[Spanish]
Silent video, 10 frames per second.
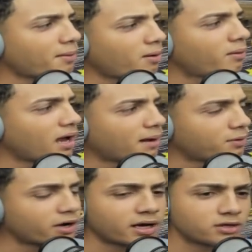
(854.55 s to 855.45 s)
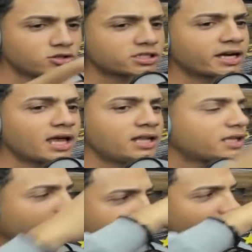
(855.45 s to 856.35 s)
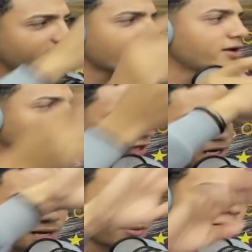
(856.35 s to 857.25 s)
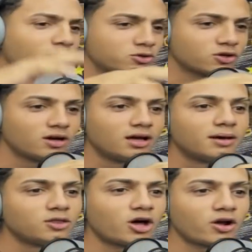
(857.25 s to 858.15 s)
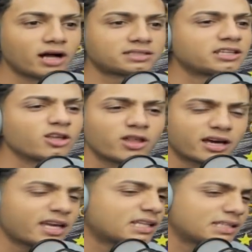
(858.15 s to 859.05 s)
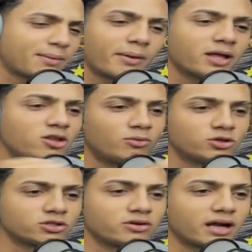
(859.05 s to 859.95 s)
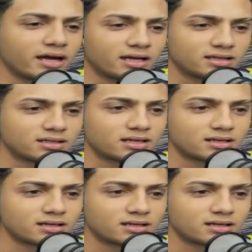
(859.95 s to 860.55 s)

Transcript: vamos a hablar, porque yo sé que ya está aquí ya, ya, y no quiere que le hablemos. No, yo no te quillo. No, no, en el sentido de que estamos hablando mucho de una gente. Lo que